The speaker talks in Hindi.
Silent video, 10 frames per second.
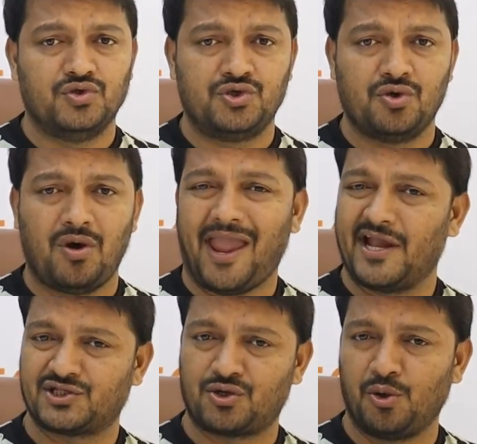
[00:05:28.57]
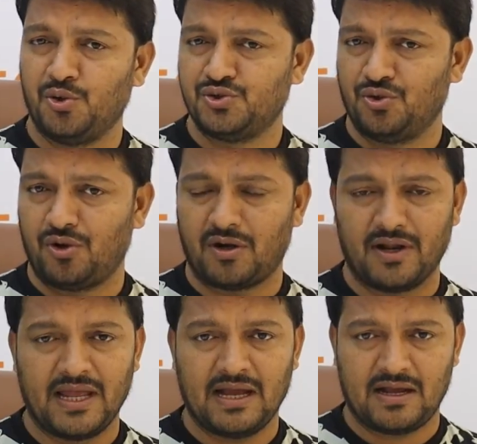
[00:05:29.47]
जो एक्सक्लूसिव और
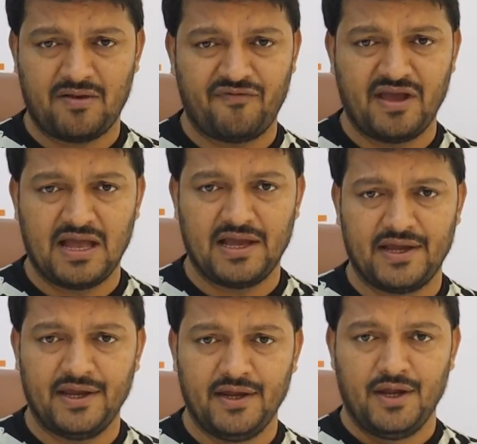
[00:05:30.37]
नया काफ़ी आया है